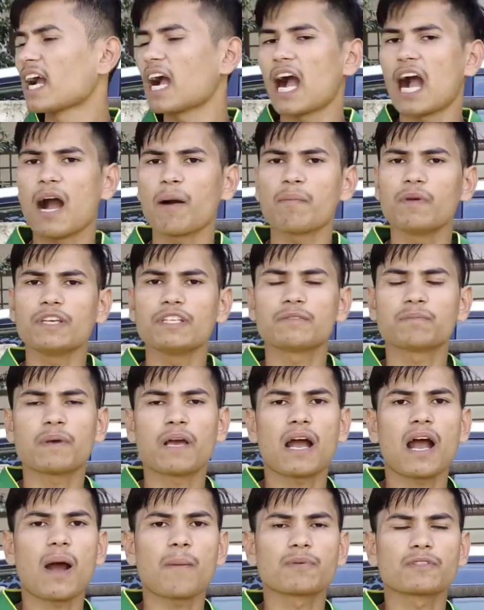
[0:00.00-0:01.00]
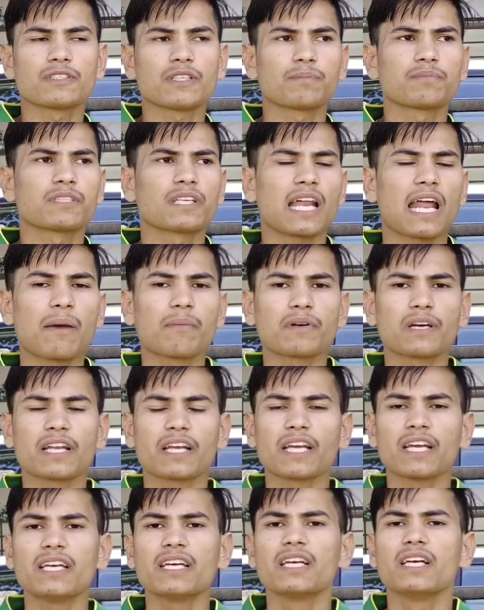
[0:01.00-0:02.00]
कहाँ भी इस पर आप सब्सक्राइब
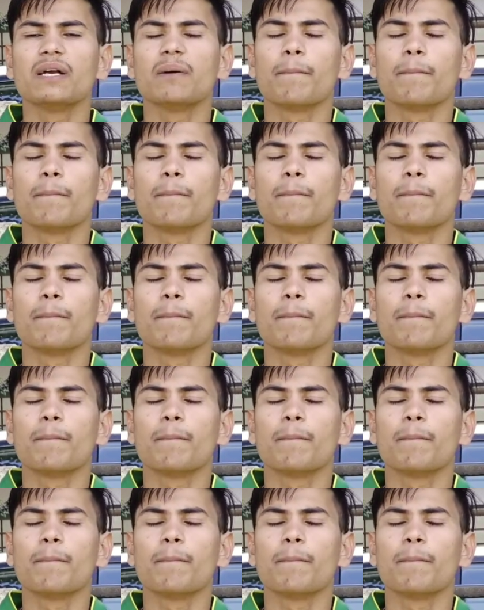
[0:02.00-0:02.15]
करके